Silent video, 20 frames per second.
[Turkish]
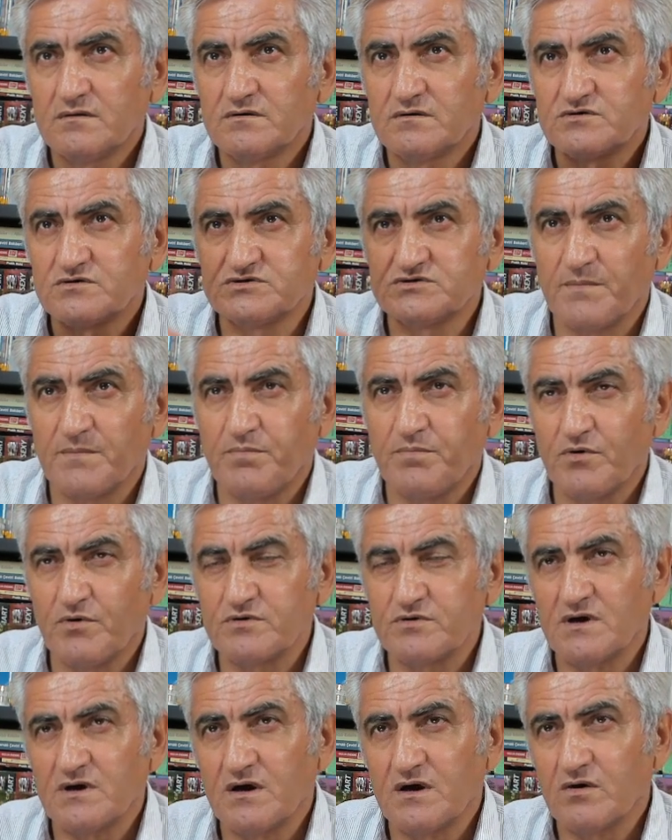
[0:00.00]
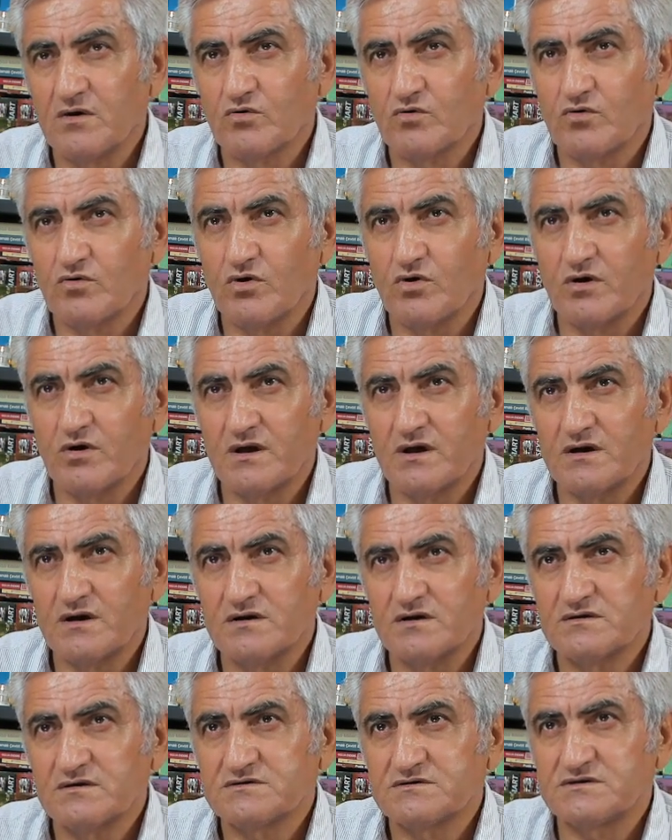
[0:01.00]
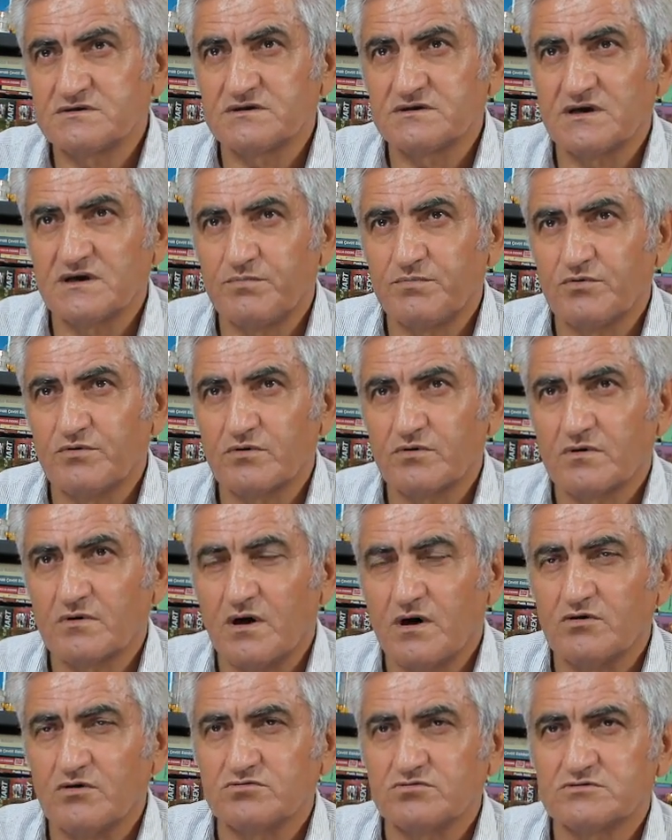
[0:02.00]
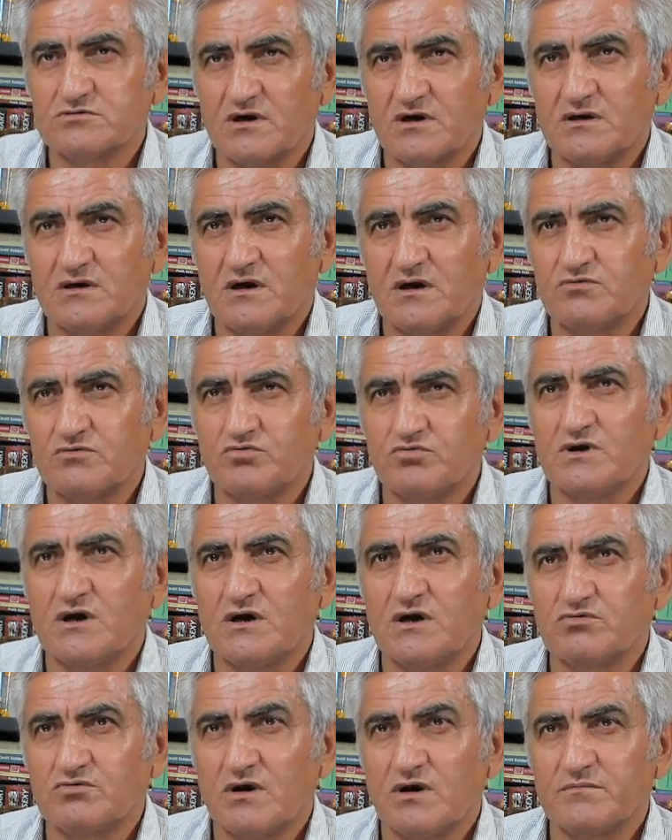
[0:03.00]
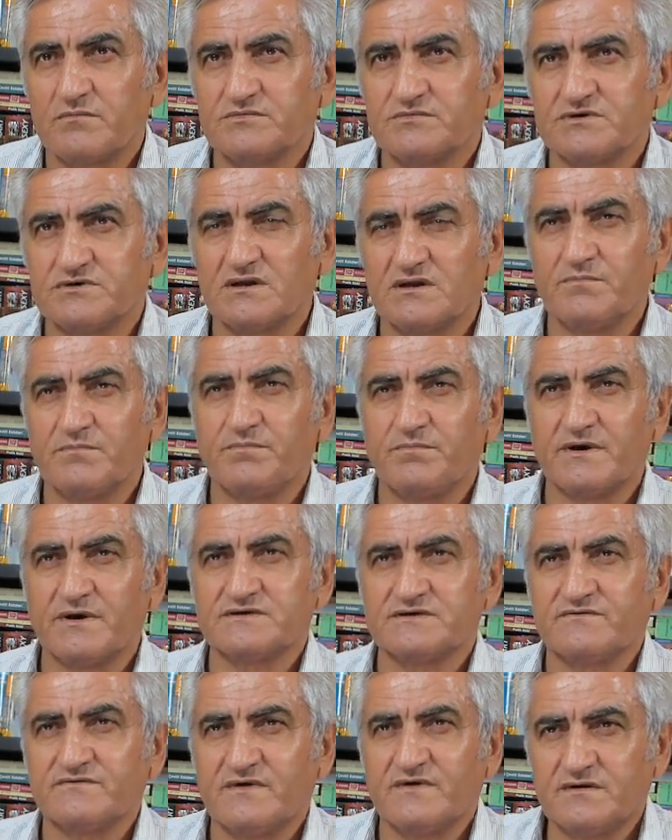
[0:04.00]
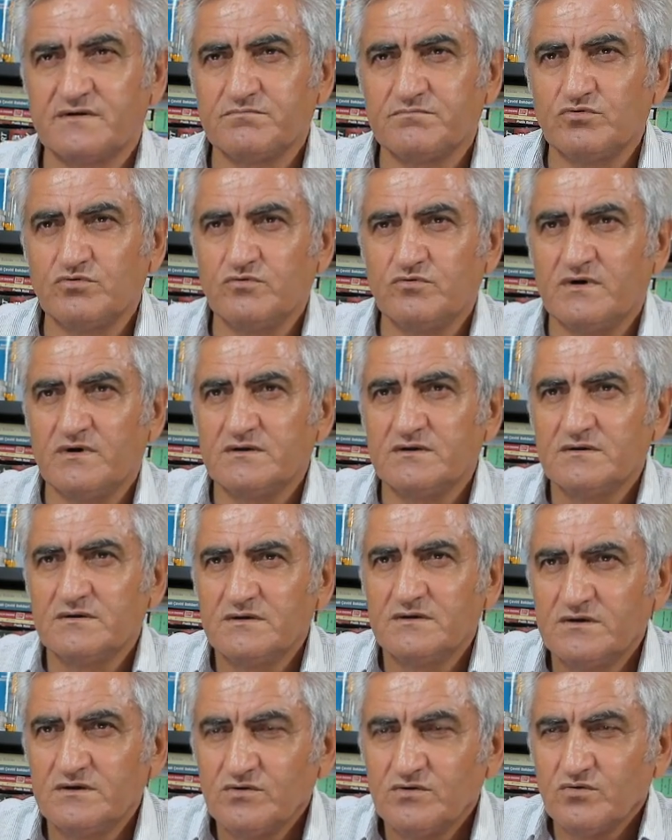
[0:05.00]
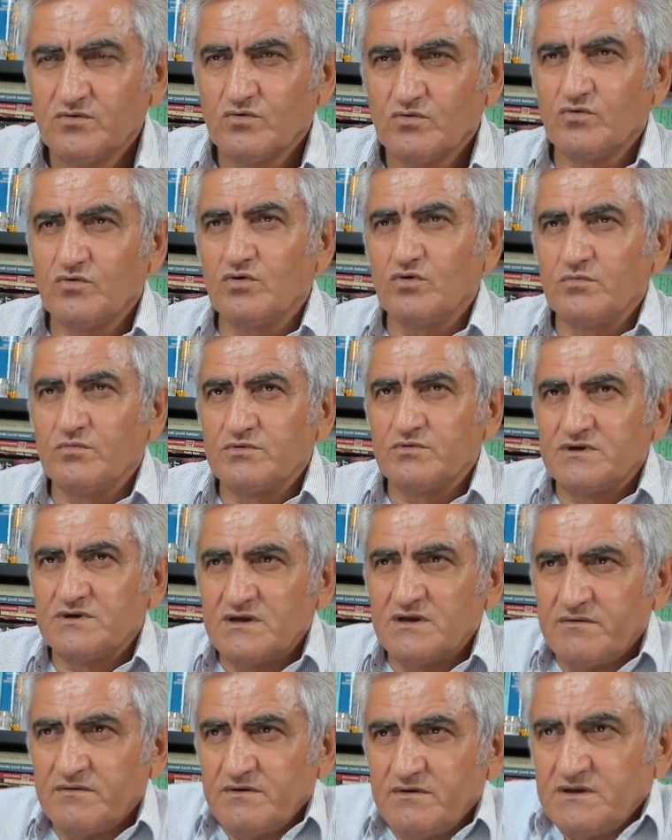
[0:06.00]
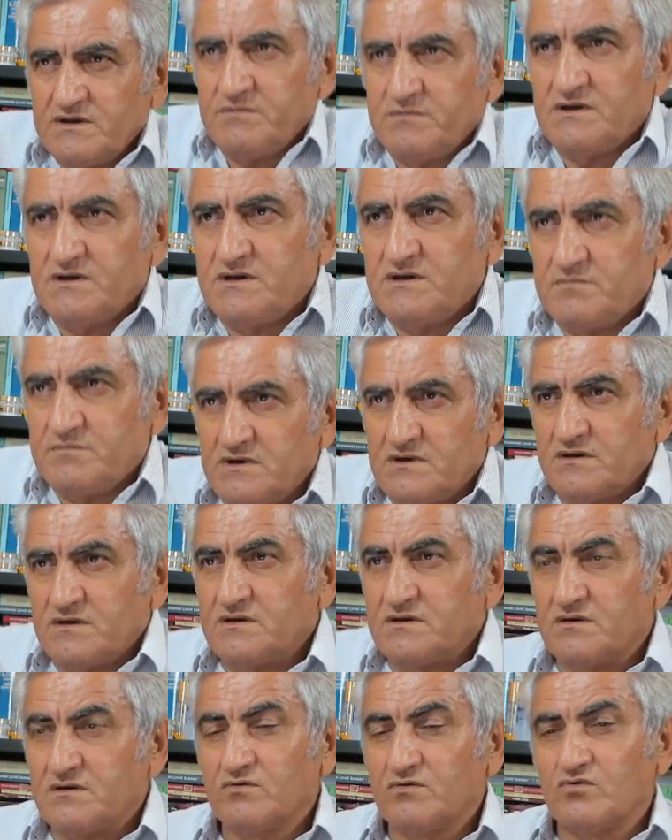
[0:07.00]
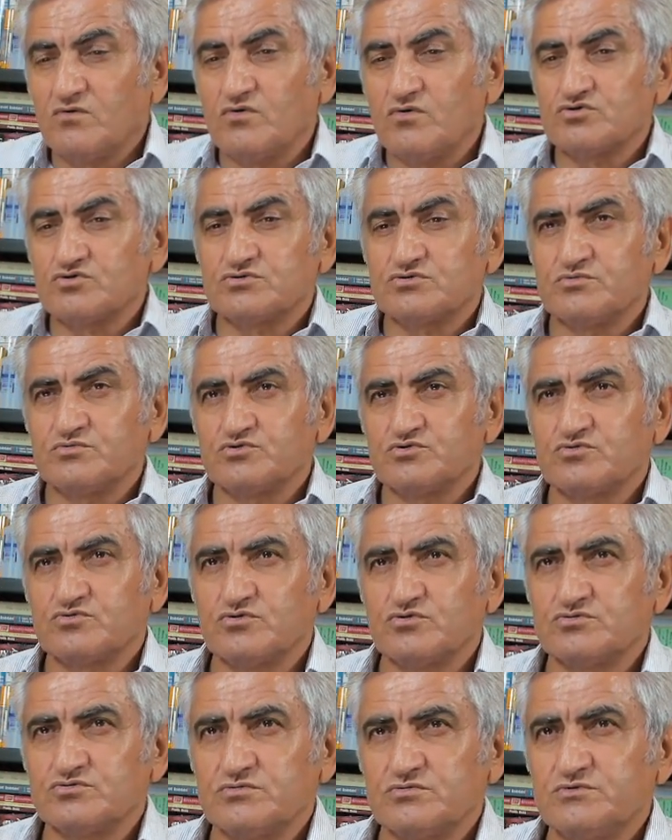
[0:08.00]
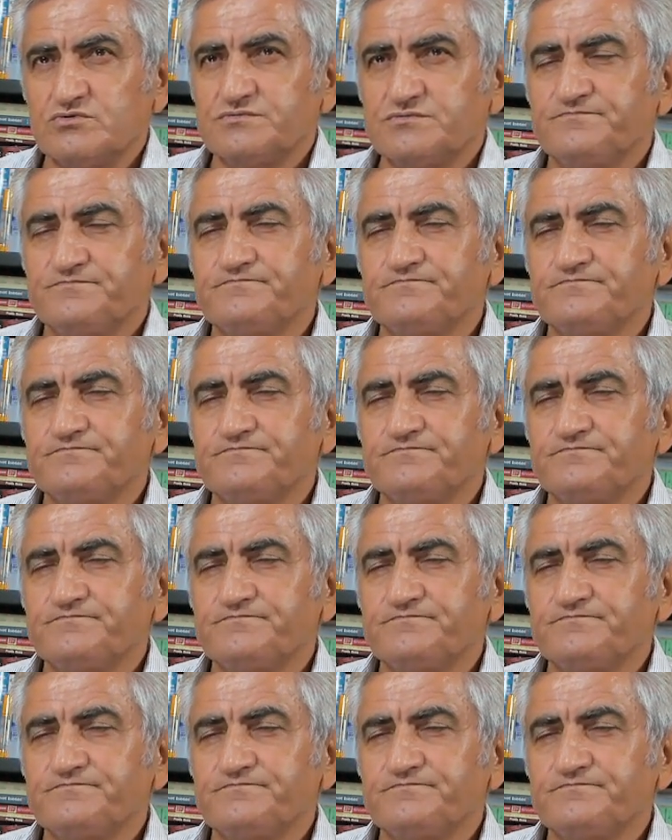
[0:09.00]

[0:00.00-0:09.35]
Japonya, Kore, Singapur, Avustralya dünyayı dolanmış. Adam parası var, pulu var. Oğlumu tedavi edeyim edeyim diye diye koşturmuş koşturmuş